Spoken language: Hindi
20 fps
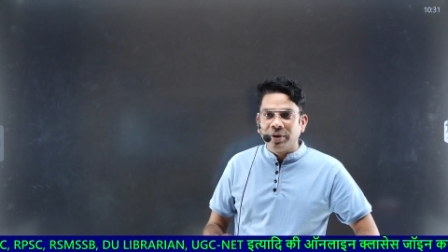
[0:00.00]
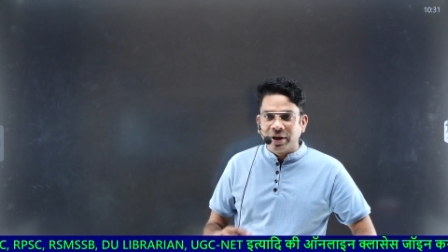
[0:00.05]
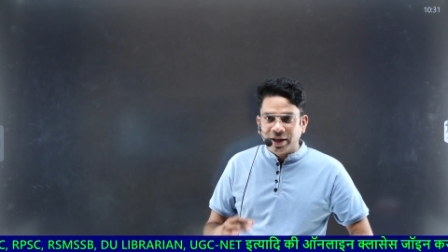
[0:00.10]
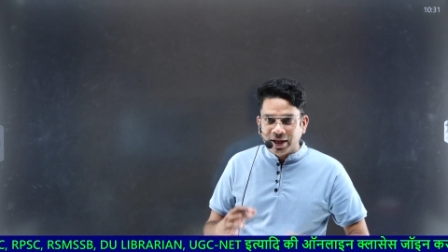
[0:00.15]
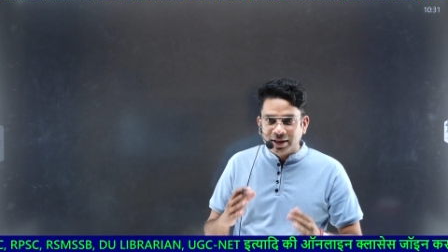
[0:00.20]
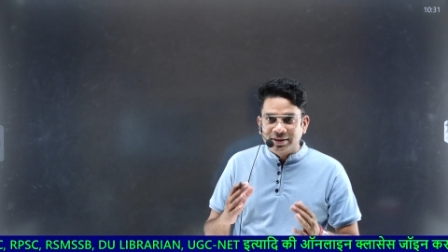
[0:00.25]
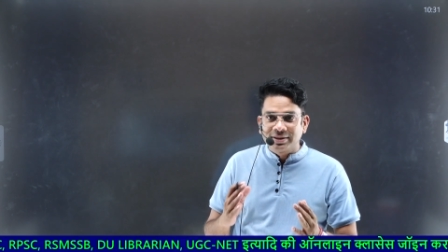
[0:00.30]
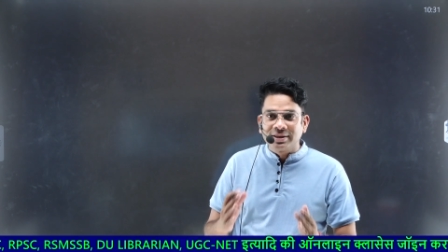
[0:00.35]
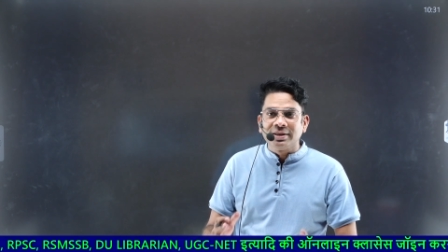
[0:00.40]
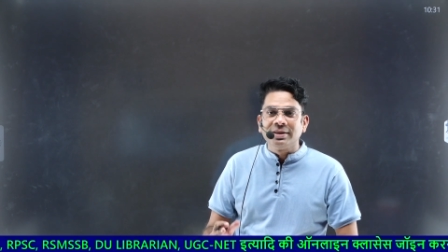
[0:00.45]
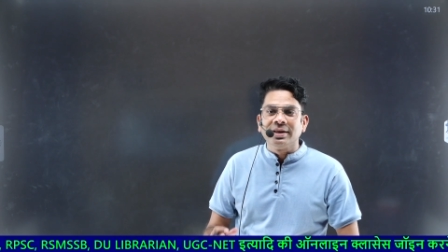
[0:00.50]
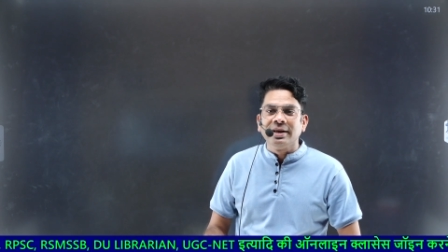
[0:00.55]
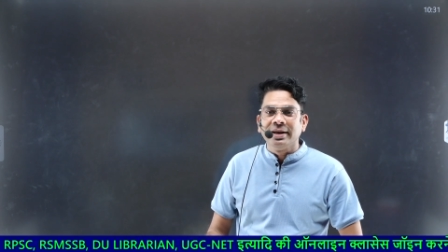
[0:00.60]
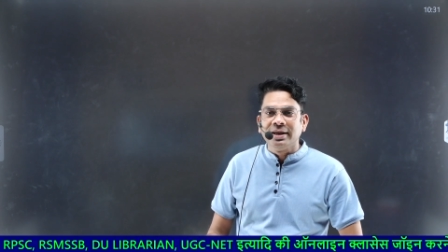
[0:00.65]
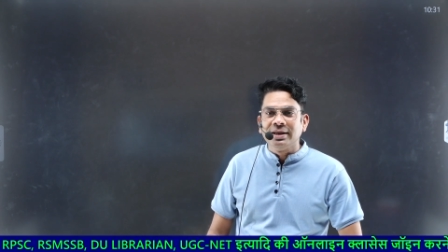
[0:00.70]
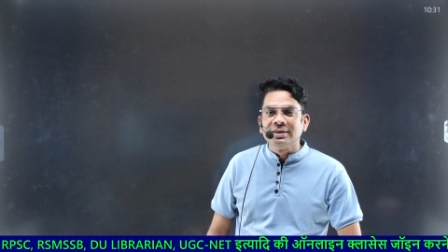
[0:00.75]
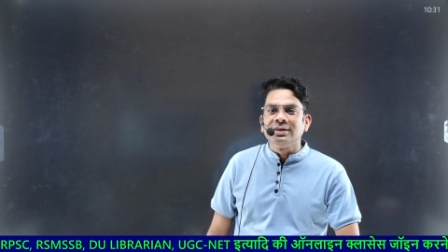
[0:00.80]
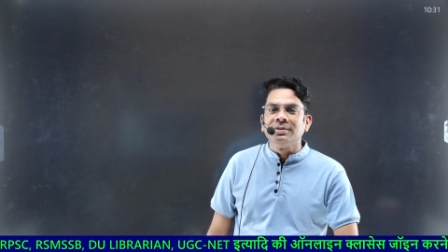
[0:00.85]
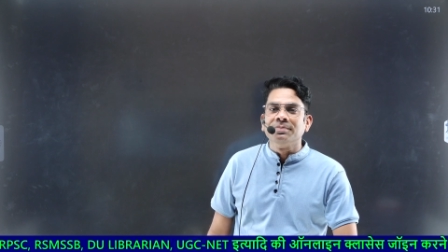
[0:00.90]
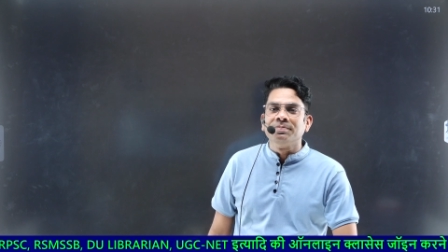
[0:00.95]
बड़े अच्छे
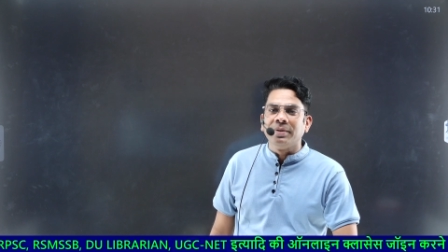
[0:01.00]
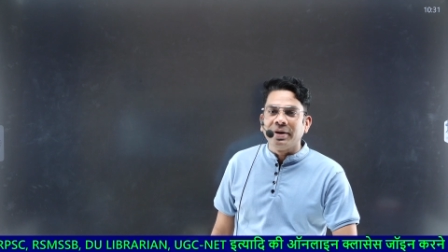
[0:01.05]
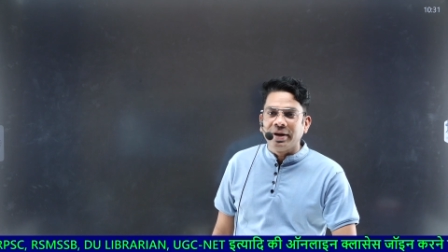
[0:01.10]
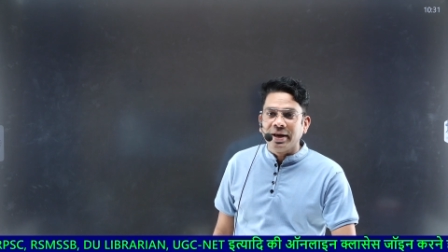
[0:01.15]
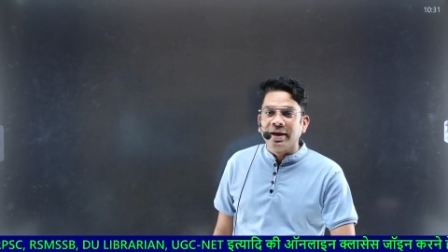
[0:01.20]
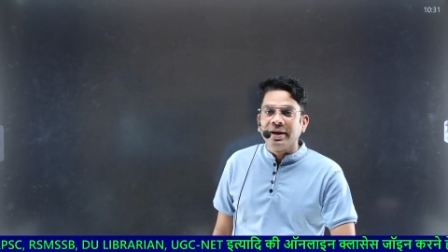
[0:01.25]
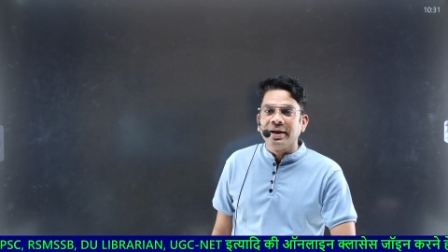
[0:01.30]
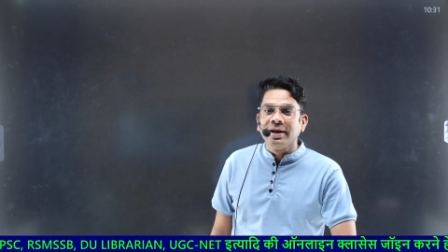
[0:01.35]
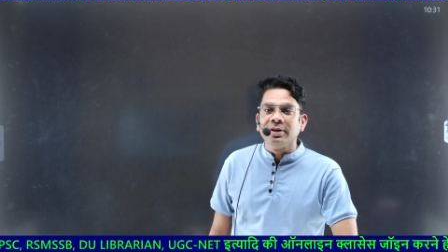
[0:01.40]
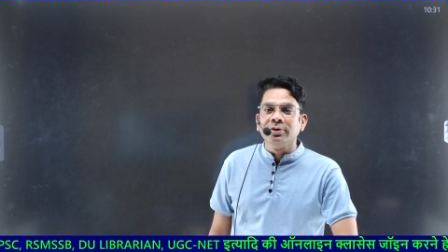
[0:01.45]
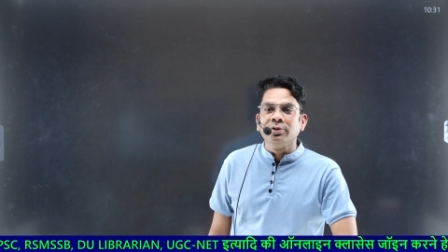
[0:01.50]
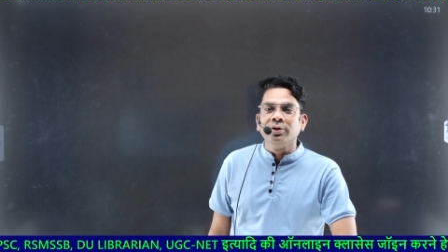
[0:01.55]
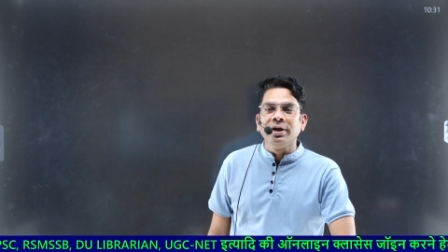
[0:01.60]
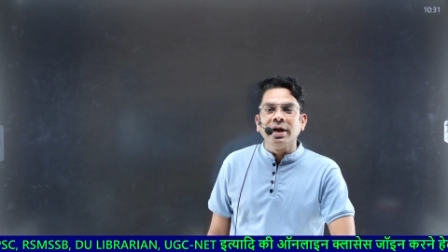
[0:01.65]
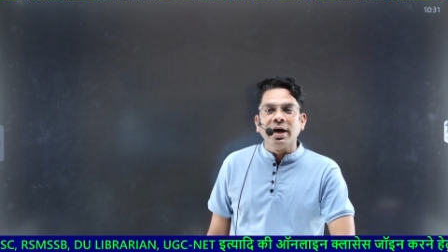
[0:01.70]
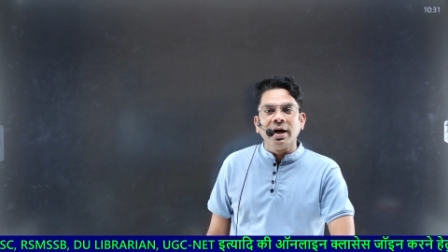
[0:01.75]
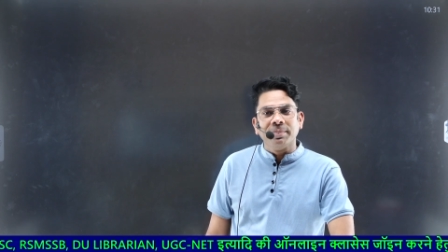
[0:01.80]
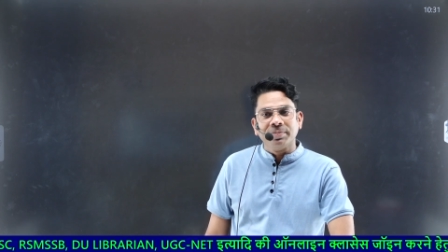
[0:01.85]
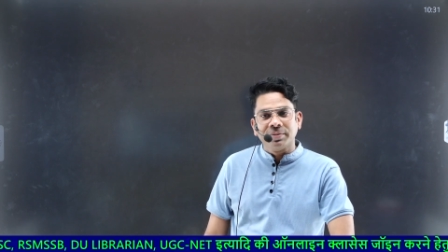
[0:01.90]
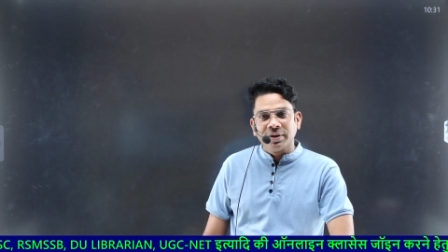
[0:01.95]
तरीके से पढ़ेंगे तो ये
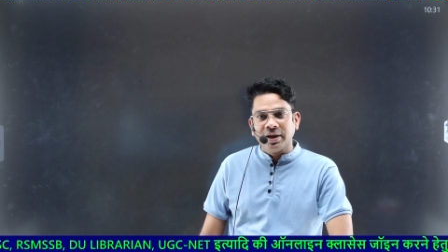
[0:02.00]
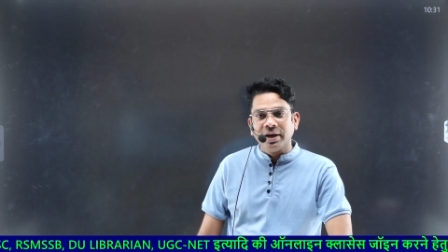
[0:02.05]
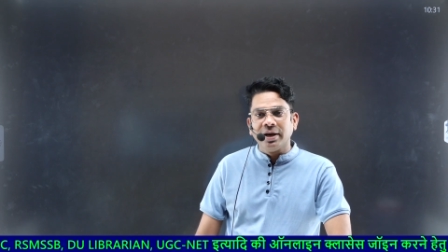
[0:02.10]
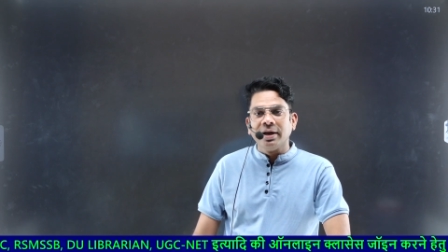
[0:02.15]
आपके